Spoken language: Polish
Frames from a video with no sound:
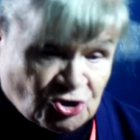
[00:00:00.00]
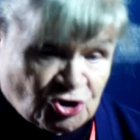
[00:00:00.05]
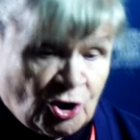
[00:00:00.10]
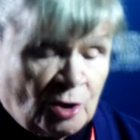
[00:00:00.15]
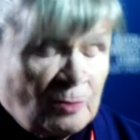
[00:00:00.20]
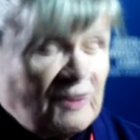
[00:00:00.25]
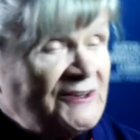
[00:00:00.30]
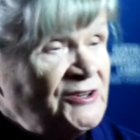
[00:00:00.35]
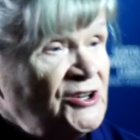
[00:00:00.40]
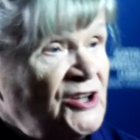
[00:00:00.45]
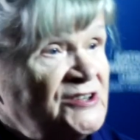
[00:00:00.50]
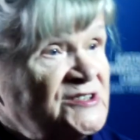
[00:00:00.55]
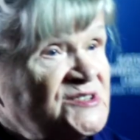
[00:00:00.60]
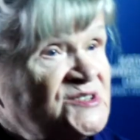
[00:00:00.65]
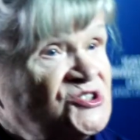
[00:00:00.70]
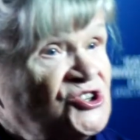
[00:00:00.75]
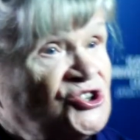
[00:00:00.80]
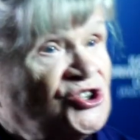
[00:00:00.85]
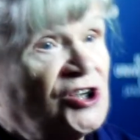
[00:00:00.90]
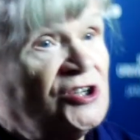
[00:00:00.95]
szkoła nie
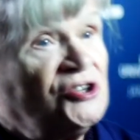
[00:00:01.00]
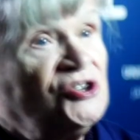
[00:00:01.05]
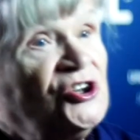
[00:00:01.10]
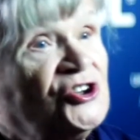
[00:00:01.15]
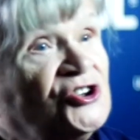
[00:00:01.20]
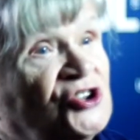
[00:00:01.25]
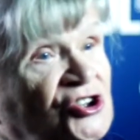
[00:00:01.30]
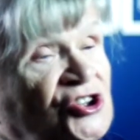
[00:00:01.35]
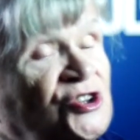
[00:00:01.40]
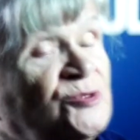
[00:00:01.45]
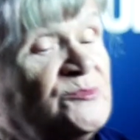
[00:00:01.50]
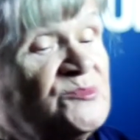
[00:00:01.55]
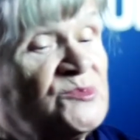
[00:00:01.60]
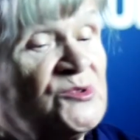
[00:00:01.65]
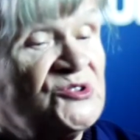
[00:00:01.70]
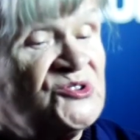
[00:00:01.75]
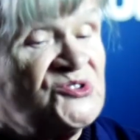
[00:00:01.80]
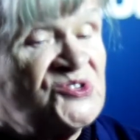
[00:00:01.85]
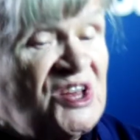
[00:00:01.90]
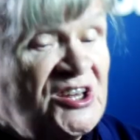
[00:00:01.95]
jest dzisiaj
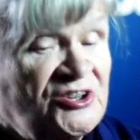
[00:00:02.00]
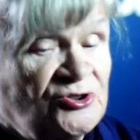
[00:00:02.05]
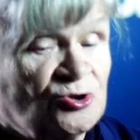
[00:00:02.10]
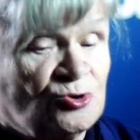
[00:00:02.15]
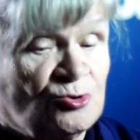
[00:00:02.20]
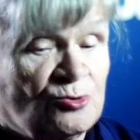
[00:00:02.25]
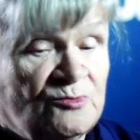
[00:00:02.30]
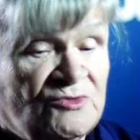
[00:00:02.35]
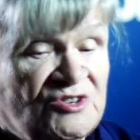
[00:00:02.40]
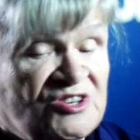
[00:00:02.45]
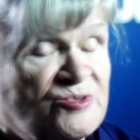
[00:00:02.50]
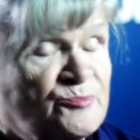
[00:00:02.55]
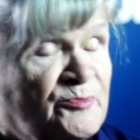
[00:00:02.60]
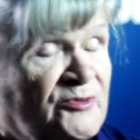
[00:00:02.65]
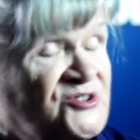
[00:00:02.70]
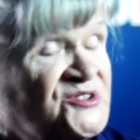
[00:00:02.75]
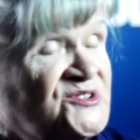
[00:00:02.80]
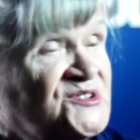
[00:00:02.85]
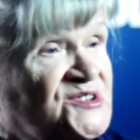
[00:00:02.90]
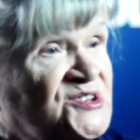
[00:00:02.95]
jedynym centrum
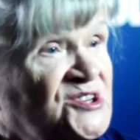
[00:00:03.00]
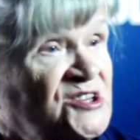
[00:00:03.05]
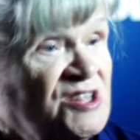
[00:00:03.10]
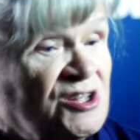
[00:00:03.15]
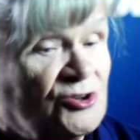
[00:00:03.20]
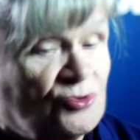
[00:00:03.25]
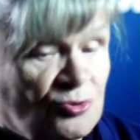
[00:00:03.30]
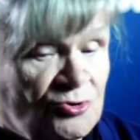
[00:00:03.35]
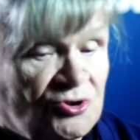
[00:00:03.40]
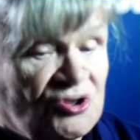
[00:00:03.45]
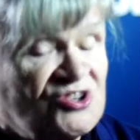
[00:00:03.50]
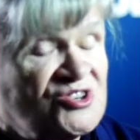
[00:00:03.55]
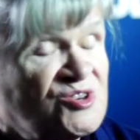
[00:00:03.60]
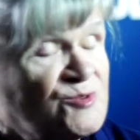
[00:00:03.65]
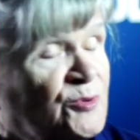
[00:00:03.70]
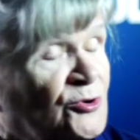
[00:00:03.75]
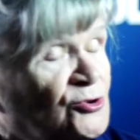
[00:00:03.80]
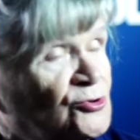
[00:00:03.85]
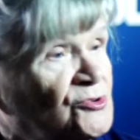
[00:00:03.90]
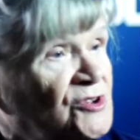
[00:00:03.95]
dyspozycyjnym, które
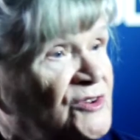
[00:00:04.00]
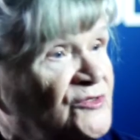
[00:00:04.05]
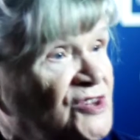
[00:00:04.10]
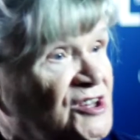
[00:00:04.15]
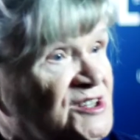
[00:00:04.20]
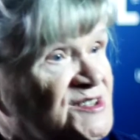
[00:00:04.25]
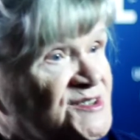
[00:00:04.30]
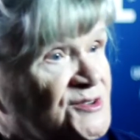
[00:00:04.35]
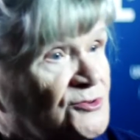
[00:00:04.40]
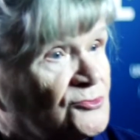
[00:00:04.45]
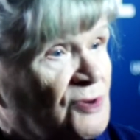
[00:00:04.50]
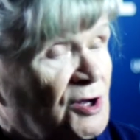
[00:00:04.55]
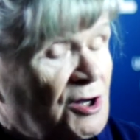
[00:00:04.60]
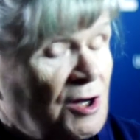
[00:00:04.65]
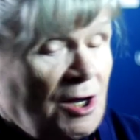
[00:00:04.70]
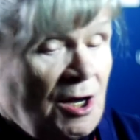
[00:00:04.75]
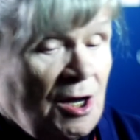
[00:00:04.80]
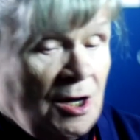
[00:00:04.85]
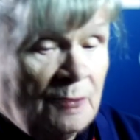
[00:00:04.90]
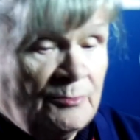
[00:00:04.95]
dysponuje wiedzą.
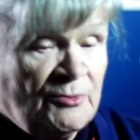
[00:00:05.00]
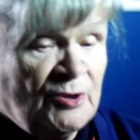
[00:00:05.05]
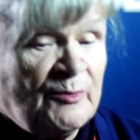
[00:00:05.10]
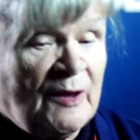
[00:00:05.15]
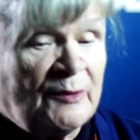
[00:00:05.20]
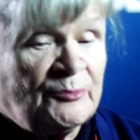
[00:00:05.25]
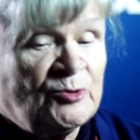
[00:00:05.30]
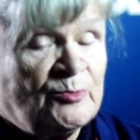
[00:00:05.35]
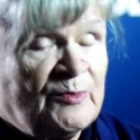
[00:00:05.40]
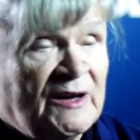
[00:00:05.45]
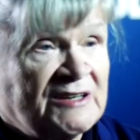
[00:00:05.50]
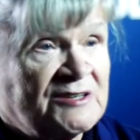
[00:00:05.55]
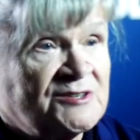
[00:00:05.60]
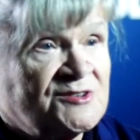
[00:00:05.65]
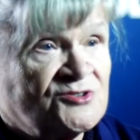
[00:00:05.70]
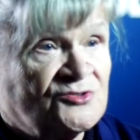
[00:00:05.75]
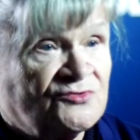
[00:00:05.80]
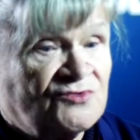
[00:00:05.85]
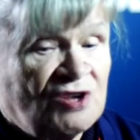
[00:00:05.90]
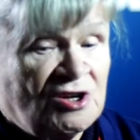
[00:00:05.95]
My mamy
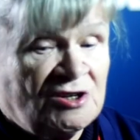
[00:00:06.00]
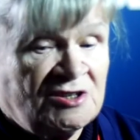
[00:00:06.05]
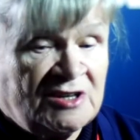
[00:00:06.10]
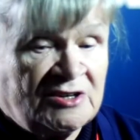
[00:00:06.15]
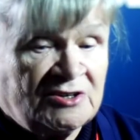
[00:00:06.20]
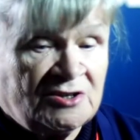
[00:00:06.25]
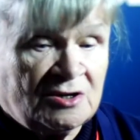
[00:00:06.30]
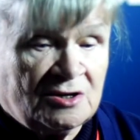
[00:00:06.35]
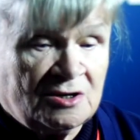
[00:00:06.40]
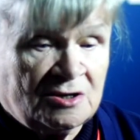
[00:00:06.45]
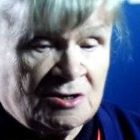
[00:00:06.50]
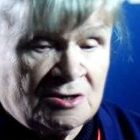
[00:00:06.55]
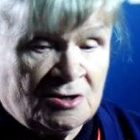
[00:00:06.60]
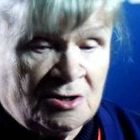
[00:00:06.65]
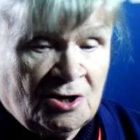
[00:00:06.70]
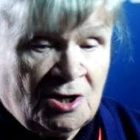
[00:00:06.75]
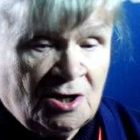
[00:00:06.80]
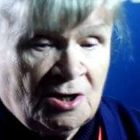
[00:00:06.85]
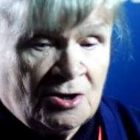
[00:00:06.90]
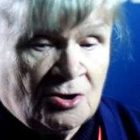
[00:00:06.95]
bardzo wiele e,
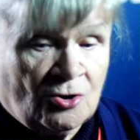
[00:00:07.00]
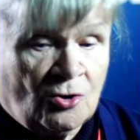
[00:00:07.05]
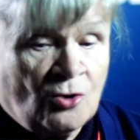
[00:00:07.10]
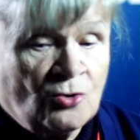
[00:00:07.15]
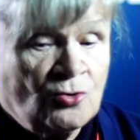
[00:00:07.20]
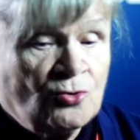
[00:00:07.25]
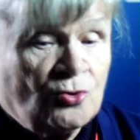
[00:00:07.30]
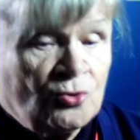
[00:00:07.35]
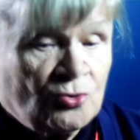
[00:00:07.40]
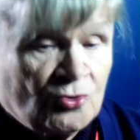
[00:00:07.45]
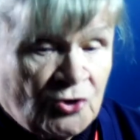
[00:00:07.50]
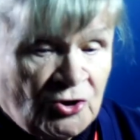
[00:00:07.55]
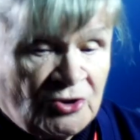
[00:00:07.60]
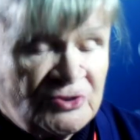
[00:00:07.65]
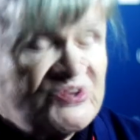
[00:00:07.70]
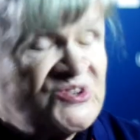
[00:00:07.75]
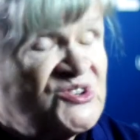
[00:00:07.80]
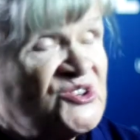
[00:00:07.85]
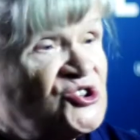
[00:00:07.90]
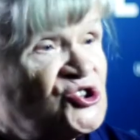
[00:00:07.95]

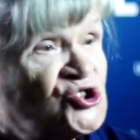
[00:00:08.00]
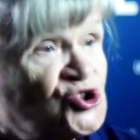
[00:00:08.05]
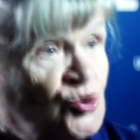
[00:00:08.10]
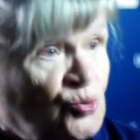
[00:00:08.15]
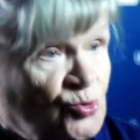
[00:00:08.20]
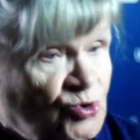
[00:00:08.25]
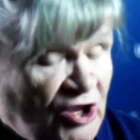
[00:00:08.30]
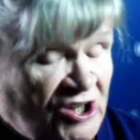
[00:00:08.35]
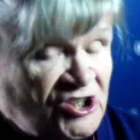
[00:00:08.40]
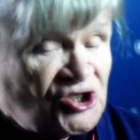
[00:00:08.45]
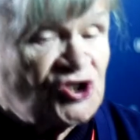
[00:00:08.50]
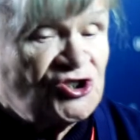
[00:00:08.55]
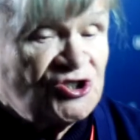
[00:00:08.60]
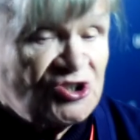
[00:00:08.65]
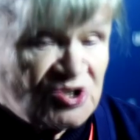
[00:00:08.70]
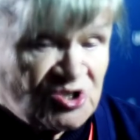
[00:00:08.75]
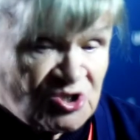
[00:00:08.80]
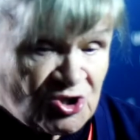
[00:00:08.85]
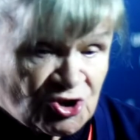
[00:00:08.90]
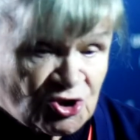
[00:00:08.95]
konkurujących
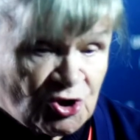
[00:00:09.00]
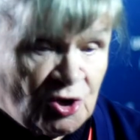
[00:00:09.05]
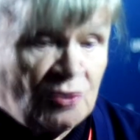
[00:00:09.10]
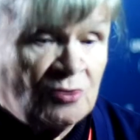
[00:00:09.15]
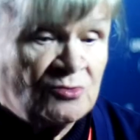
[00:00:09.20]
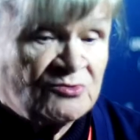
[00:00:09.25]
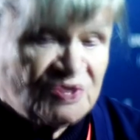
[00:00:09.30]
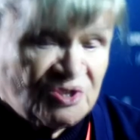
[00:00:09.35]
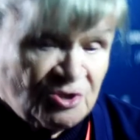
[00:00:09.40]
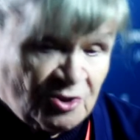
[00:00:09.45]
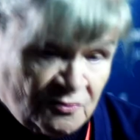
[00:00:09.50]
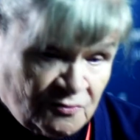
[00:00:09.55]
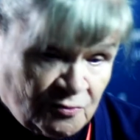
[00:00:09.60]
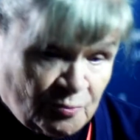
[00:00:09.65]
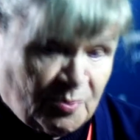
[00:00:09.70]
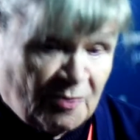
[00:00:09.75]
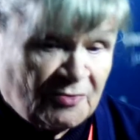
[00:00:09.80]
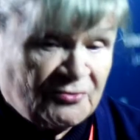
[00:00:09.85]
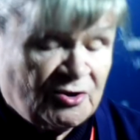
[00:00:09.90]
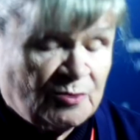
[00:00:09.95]
skutecznie ze szkołą,
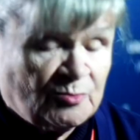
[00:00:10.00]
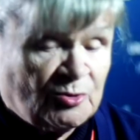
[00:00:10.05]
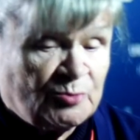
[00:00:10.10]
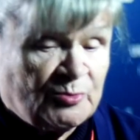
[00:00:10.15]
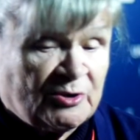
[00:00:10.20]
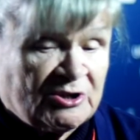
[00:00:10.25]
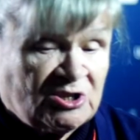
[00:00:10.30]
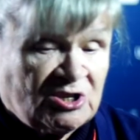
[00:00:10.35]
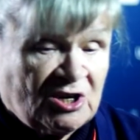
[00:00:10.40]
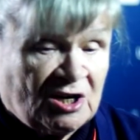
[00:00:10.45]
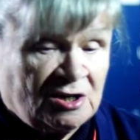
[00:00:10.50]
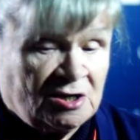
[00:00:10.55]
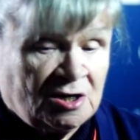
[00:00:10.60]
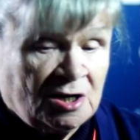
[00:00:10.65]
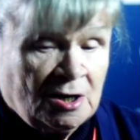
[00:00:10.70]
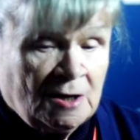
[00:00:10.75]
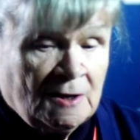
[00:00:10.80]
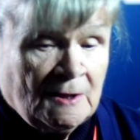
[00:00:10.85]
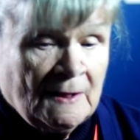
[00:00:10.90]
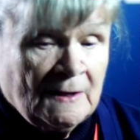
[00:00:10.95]
znowu powiem o
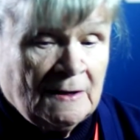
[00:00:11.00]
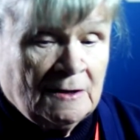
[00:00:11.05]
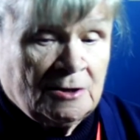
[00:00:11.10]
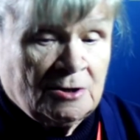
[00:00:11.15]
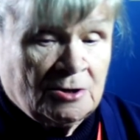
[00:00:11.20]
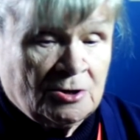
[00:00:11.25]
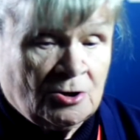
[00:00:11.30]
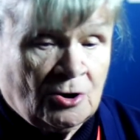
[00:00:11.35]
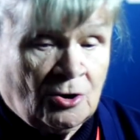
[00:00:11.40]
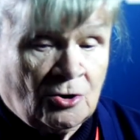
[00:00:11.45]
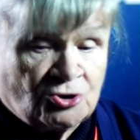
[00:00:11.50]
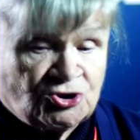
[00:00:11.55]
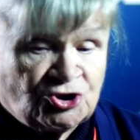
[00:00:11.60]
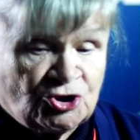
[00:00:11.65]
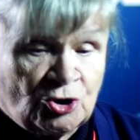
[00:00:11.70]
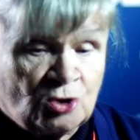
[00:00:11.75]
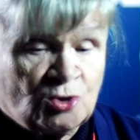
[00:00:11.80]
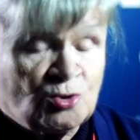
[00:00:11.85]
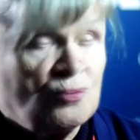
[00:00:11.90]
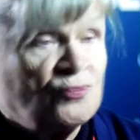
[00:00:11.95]
mediach, e,
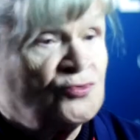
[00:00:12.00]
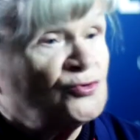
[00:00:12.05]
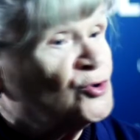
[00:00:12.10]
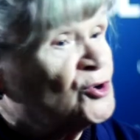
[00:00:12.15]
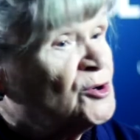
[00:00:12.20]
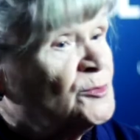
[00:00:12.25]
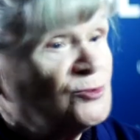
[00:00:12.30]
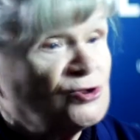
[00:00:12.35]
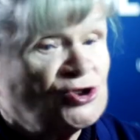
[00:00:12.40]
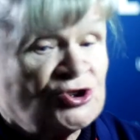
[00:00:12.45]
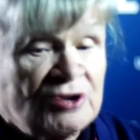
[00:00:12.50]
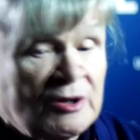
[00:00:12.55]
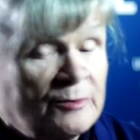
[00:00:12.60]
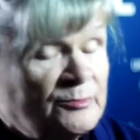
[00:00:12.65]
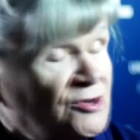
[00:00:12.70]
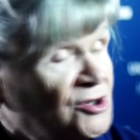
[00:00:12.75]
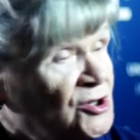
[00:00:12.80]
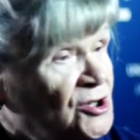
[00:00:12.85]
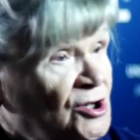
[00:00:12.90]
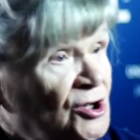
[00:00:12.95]
ośrodków, które
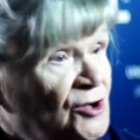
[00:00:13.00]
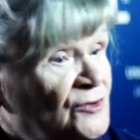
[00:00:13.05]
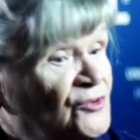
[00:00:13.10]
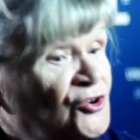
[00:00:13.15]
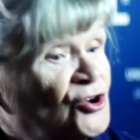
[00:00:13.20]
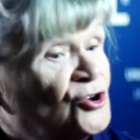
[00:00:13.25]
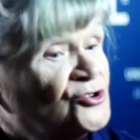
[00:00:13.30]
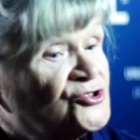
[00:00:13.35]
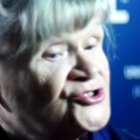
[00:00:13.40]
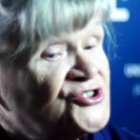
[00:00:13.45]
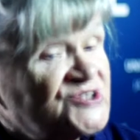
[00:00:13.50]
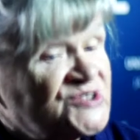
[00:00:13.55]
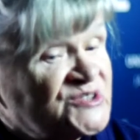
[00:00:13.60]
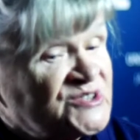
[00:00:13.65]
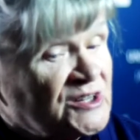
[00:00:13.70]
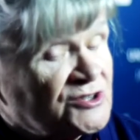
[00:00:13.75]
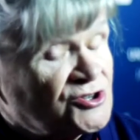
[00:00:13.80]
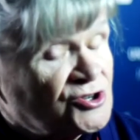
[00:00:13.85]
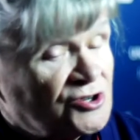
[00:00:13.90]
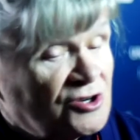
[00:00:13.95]
można by
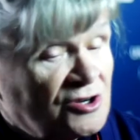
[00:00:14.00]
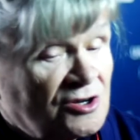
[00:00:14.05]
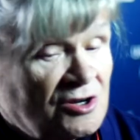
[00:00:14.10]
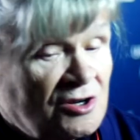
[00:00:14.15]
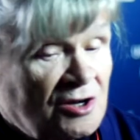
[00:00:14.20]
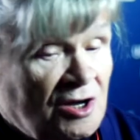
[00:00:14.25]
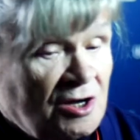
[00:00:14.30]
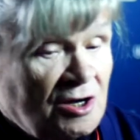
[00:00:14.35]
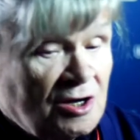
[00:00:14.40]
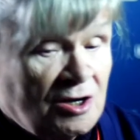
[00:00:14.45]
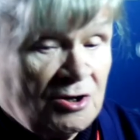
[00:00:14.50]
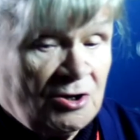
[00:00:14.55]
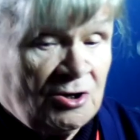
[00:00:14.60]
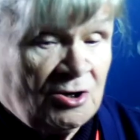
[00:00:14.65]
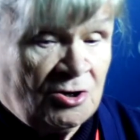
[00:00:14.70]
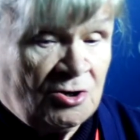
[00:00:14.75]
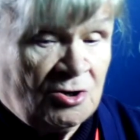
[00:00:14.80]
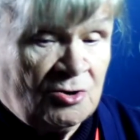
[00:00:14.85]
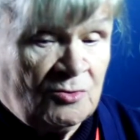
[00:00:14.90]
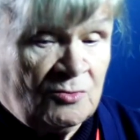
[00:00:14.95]
wykorzystać,
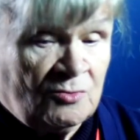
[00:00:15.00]
e,